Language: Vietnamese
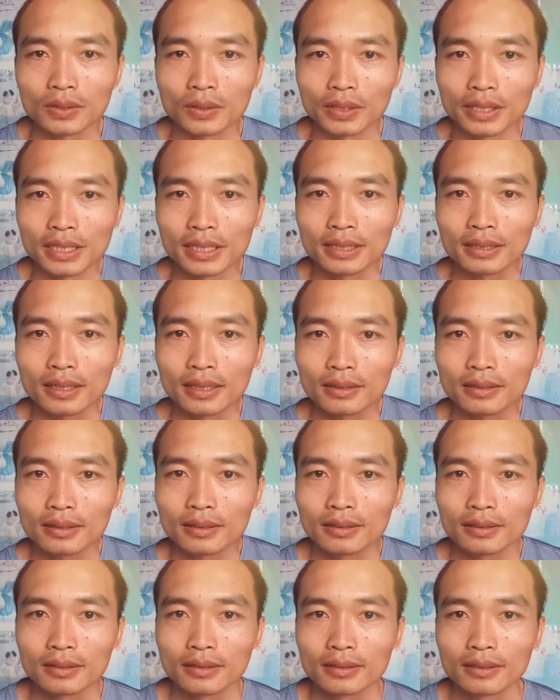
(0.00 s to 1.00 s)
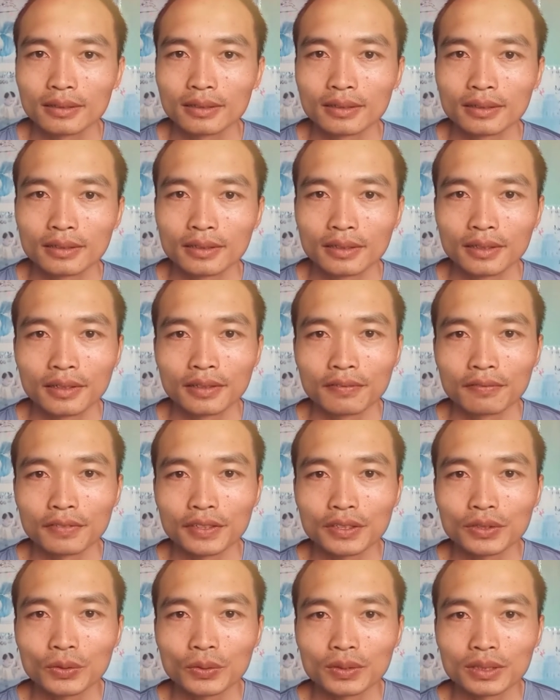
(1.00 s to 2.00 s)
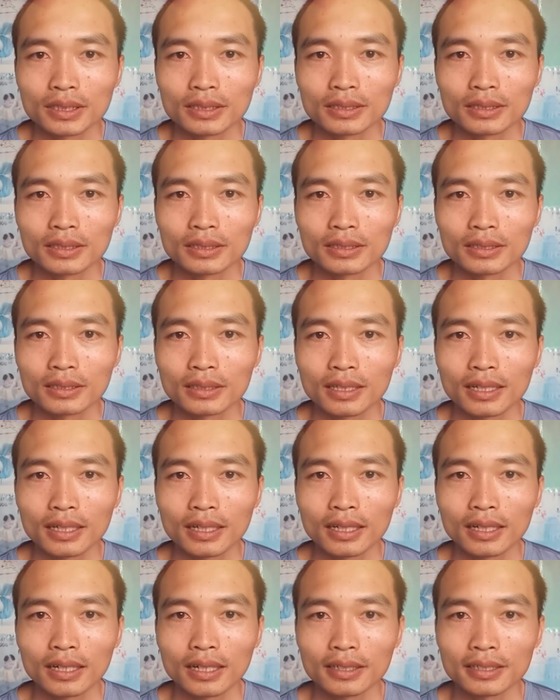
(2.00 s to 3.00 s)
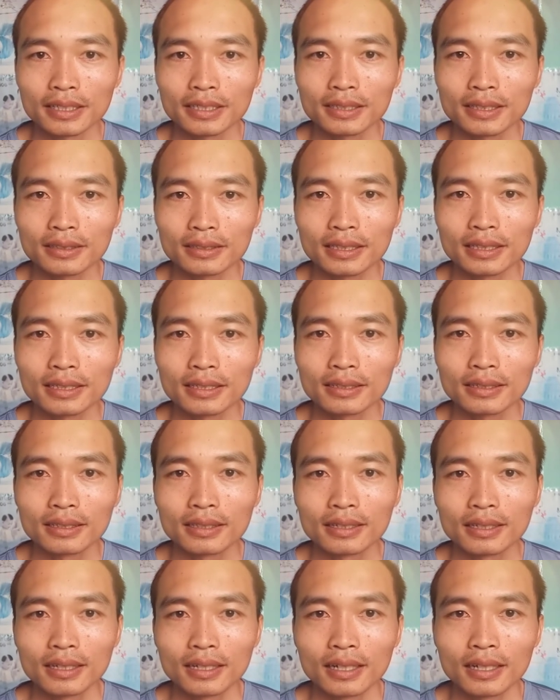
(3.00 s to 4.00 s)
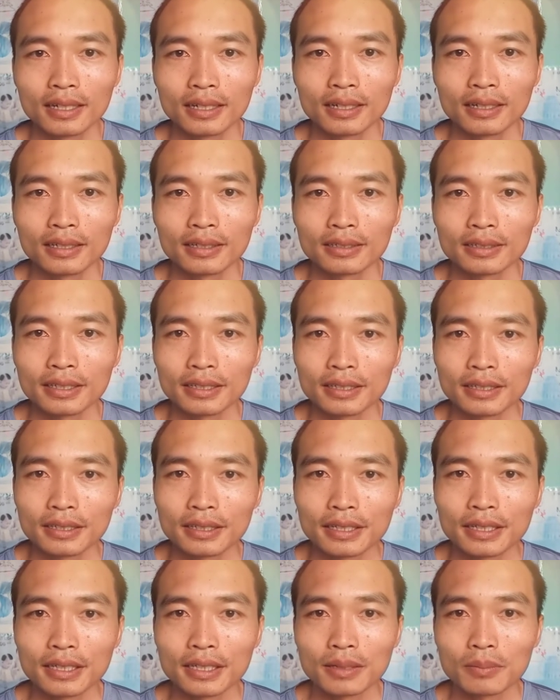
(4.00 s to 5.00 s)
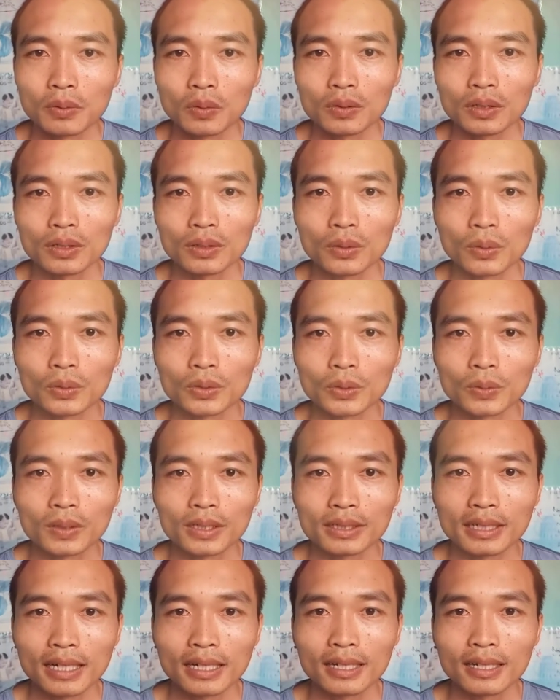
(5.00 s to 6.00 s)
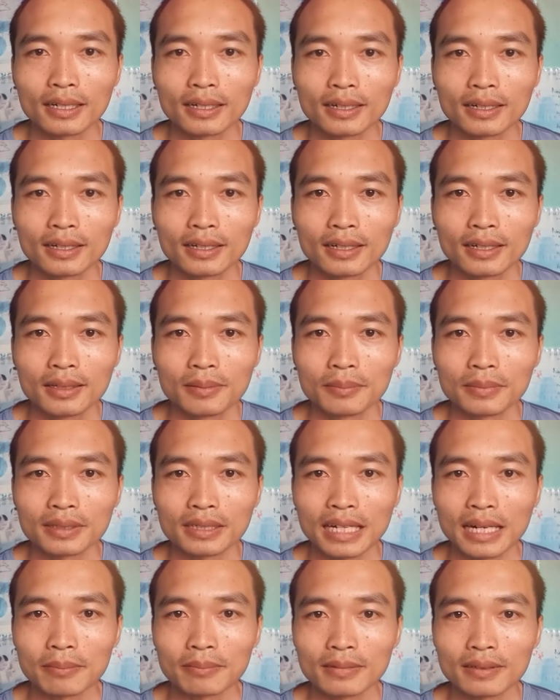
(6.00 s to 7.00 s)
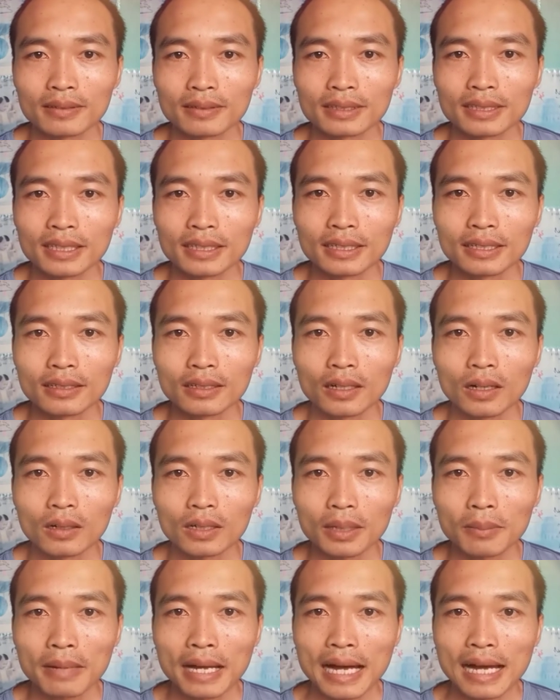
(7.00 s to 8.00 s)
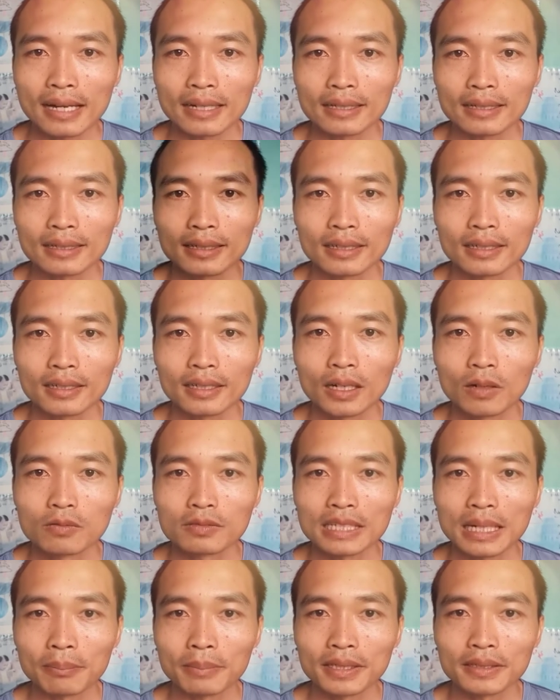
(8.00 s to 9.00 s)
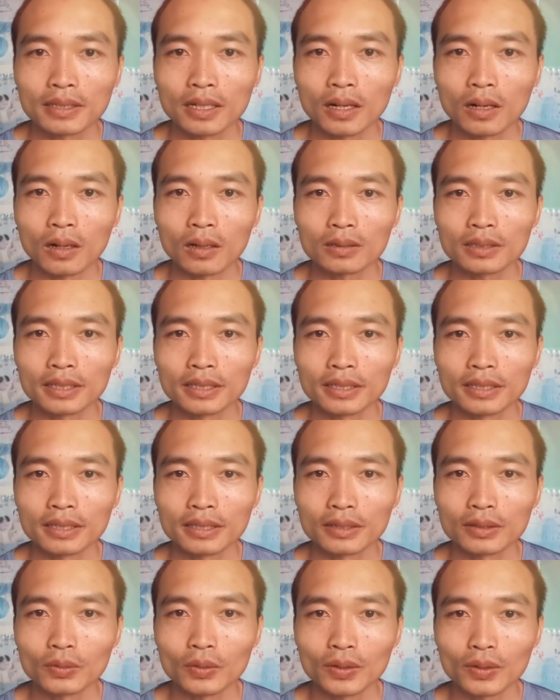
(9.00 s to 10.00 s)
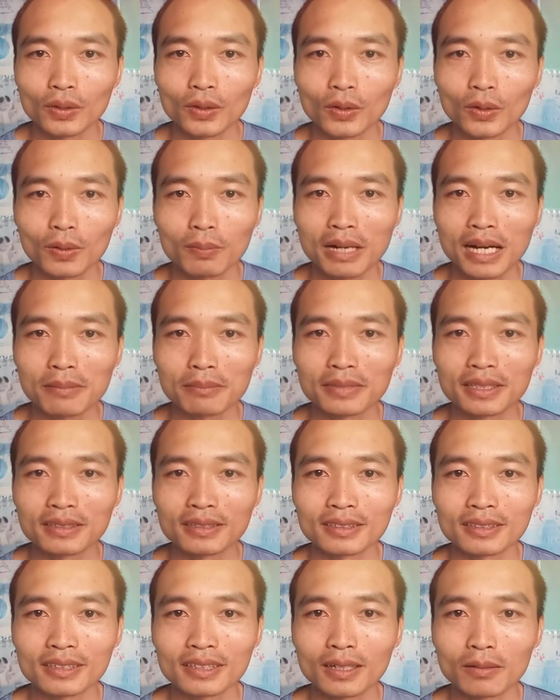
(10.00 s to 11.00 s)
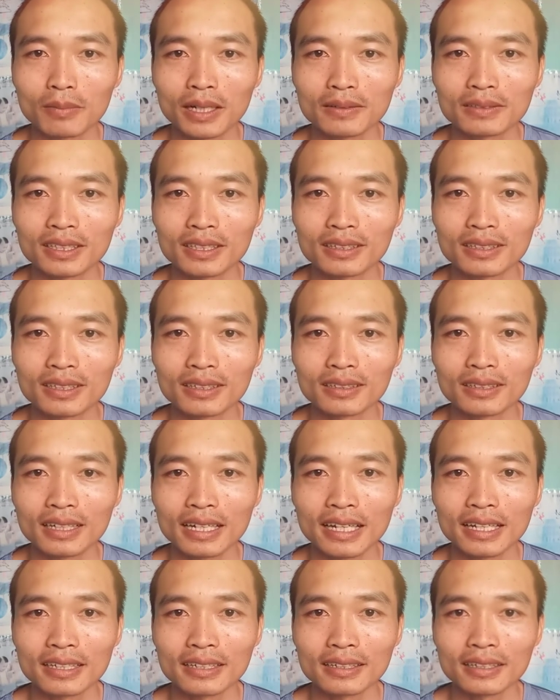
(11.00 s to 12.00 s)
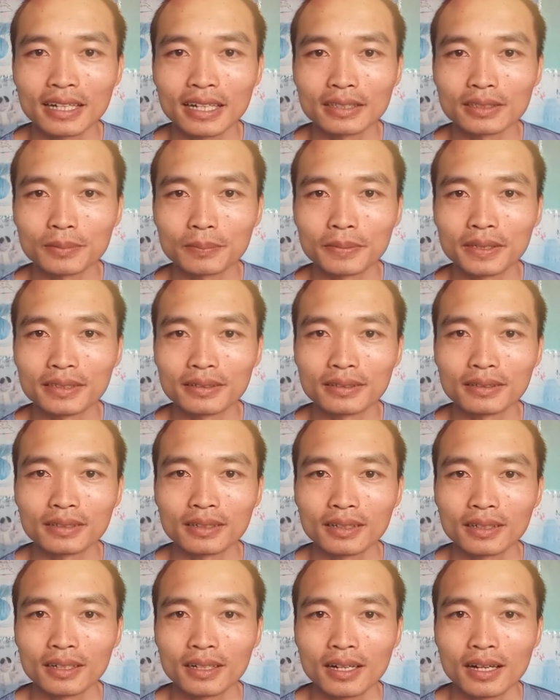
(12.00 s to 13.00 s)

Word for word: rồi ý thức. Ví dụ như ý thức đi. Khi đi một cái khu du lịch á, mình cảm khi có cái bảng không dẫm lên cỏ thì tuyệt đối bạn mình không bao giờ đứng lên để chụp hình.